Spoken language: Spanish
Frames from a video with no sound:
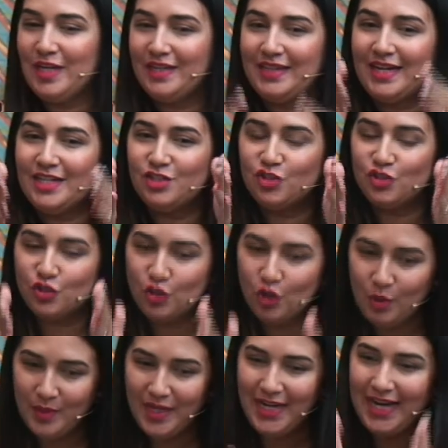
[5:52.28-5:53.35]
estar
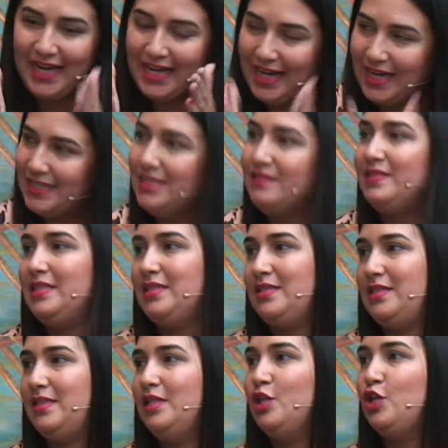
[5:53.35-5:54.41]
sobre la calle
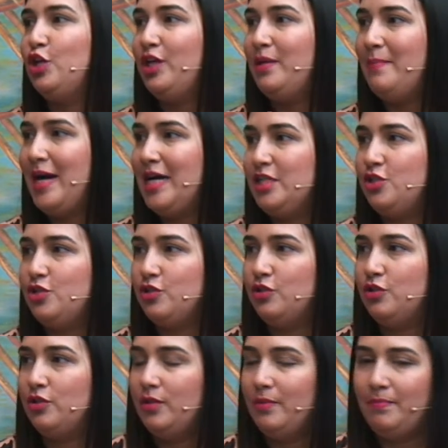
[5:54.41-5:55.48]
25 de ah, Mayo,
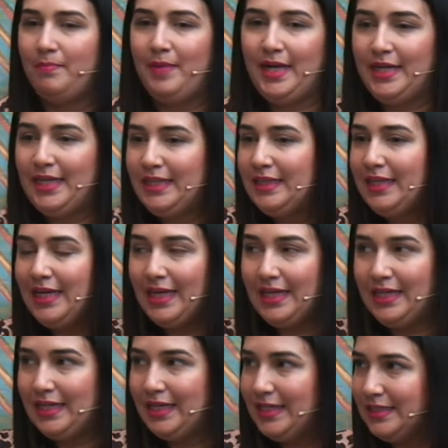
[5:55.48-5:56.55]
pared de la
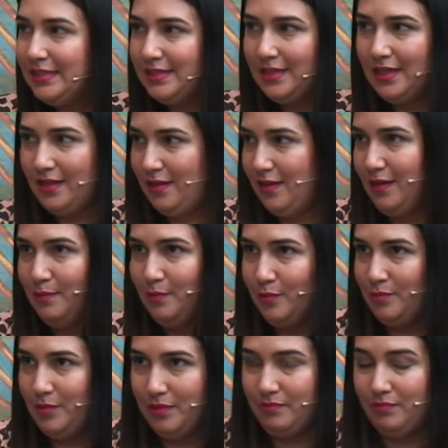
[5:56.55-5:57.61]
iglesia, digamos,
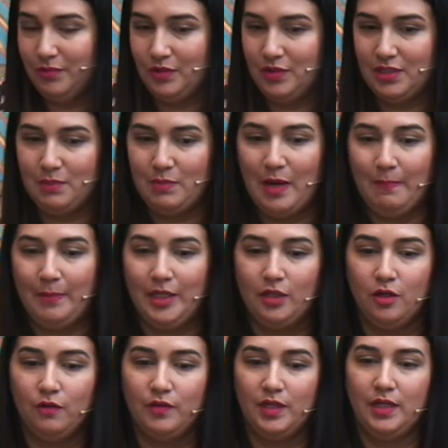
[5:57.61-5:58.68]
no sé si me
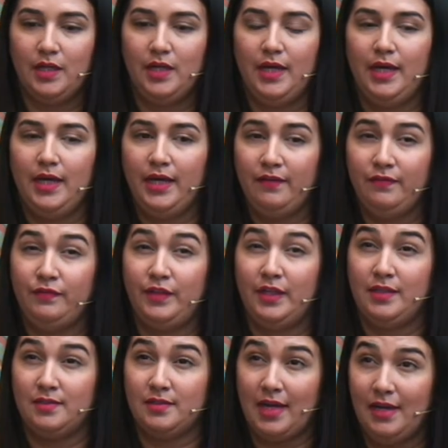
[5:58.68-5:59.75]
explico bien,
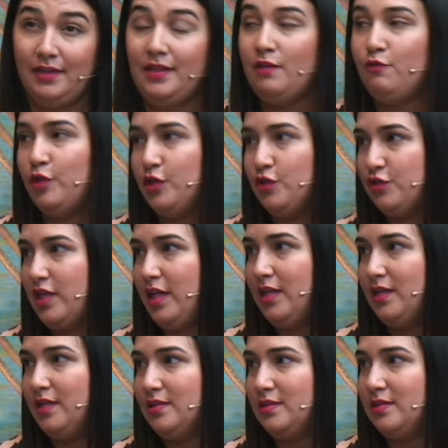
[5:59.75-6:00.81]
entre Salta y Buenos Aires.